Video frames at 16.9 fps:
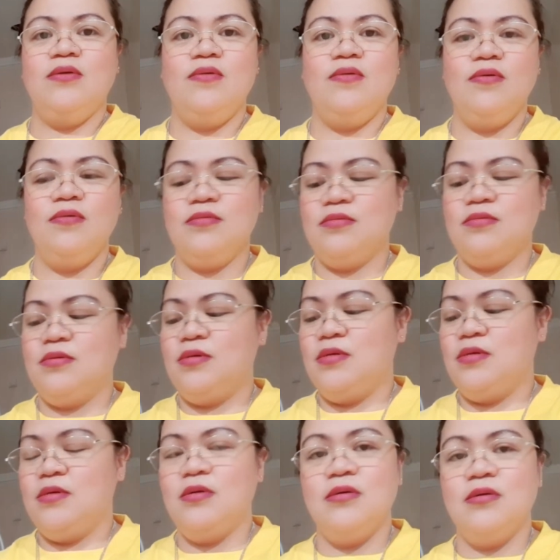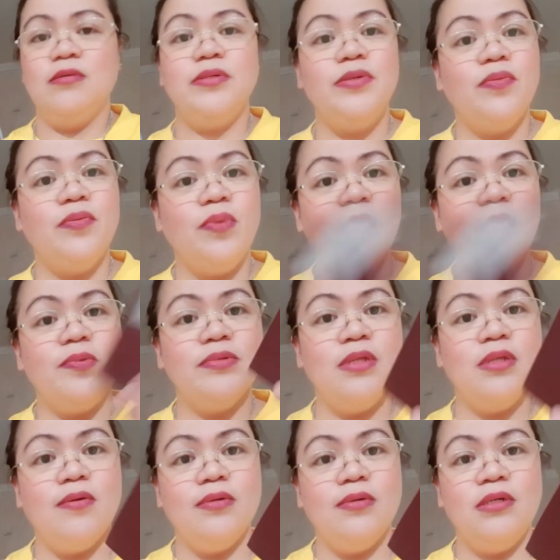ko. Yung
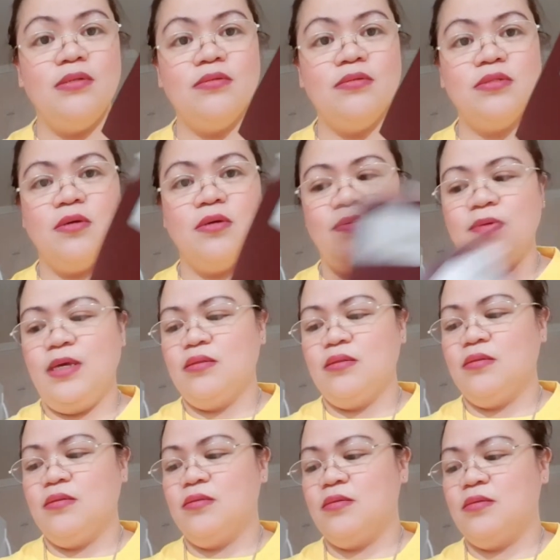pagpunta ko dito sa Kuwait.